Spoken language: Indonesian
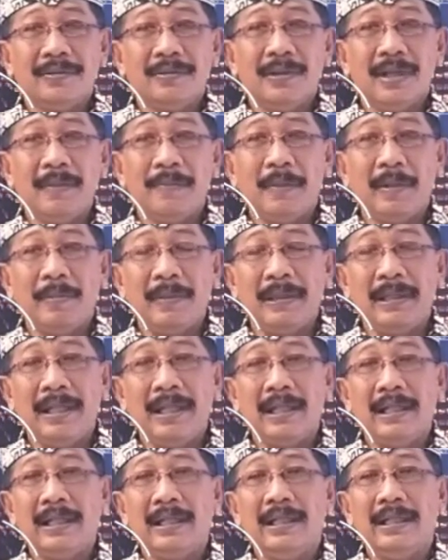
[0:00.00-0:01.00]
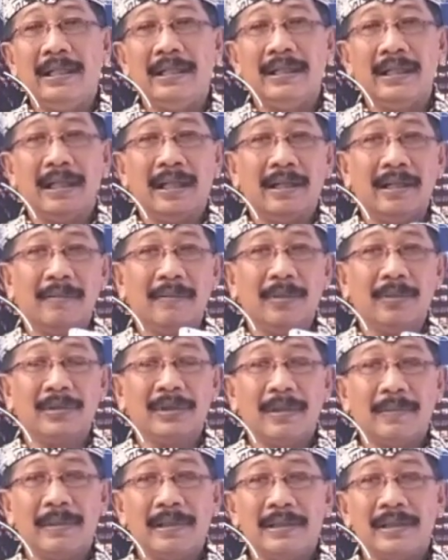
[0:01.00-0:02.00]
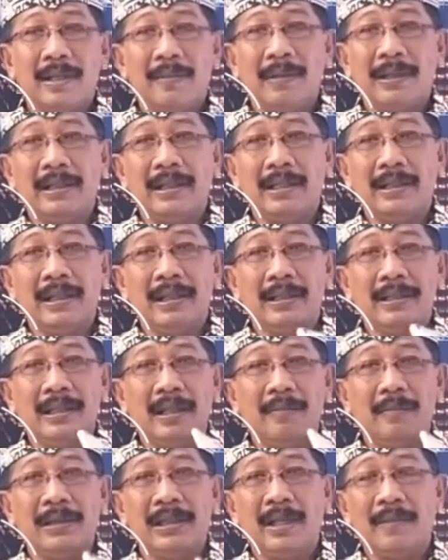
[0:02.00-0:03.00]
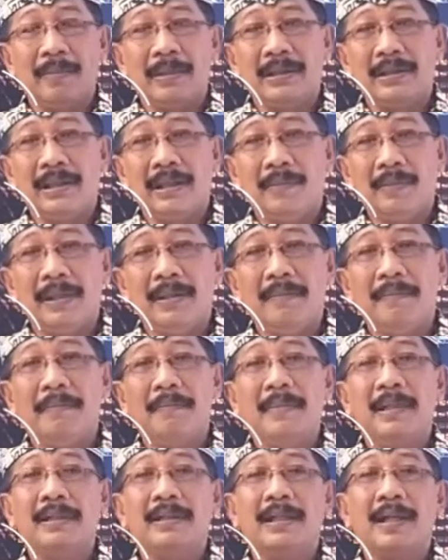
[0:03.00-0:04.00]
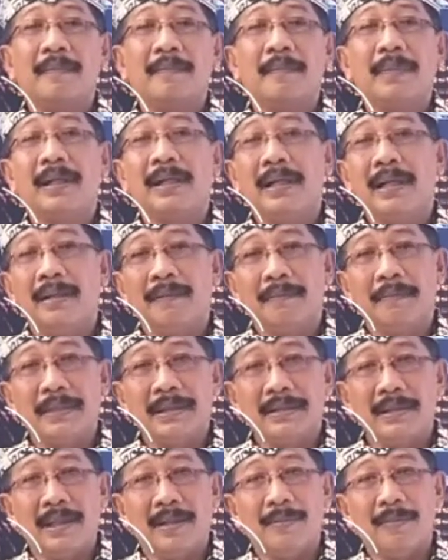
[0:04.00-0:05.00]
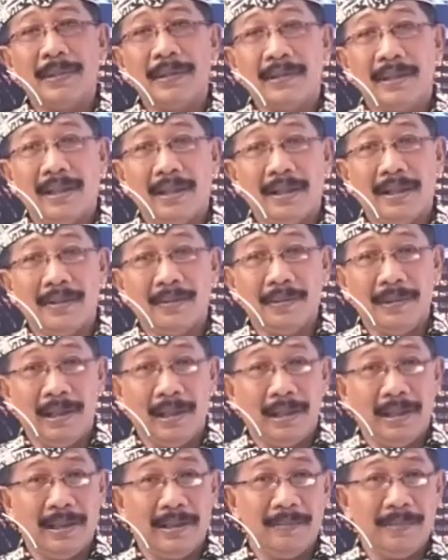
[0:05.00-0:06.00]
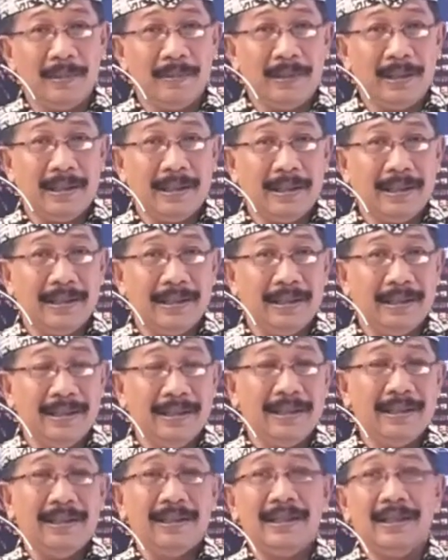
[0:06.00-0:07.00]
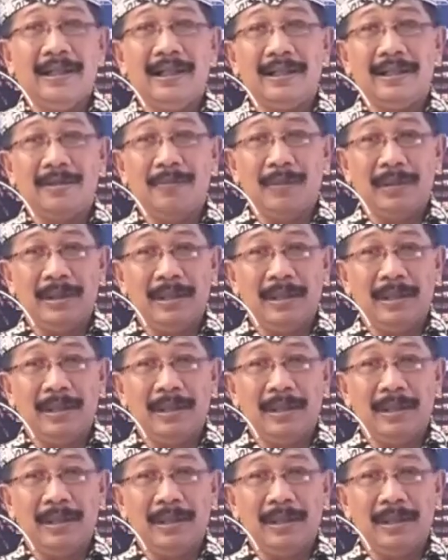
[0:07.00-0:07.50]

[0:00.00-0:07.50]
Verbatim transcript: sudah berbeda lagi tidak mengucapkan selamat datang tidak menyapa tetapi menyampaikan pesan-pesan lagu yang akan dibawakan atau